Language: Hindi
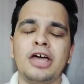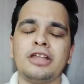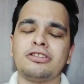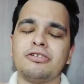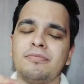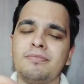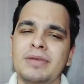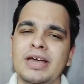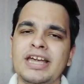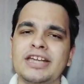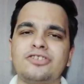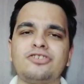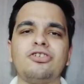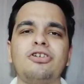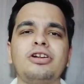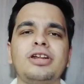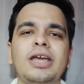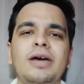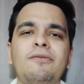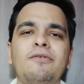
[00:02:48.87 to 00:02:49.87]
तो मेक श्योर
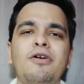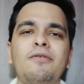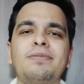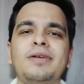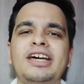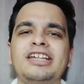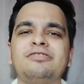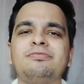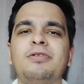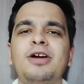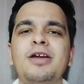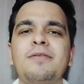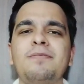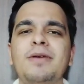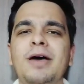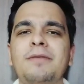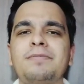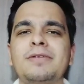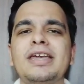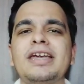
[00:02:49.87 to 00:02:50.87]
sure कि वो प्राइस पॉइंट पे
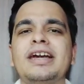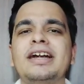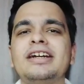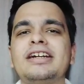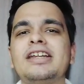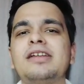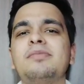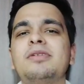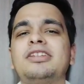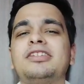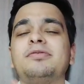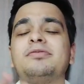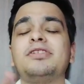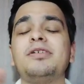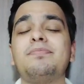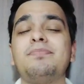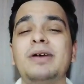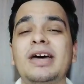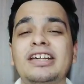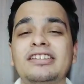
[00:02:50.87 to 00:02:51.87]
आपकी कंट्री में सबसे
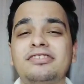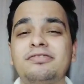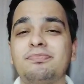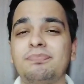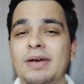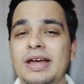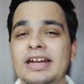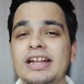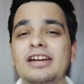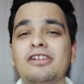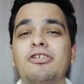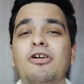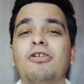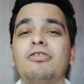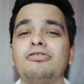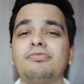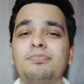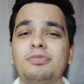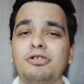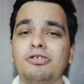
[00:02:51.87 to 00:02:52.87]
बेस्ट पैनल
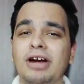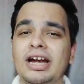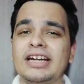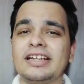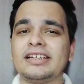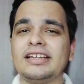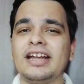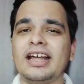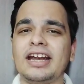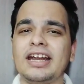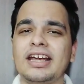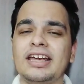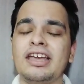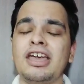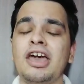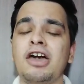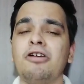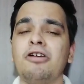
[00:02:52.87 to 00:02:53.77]
कौन प्रोवाइड करा रहा है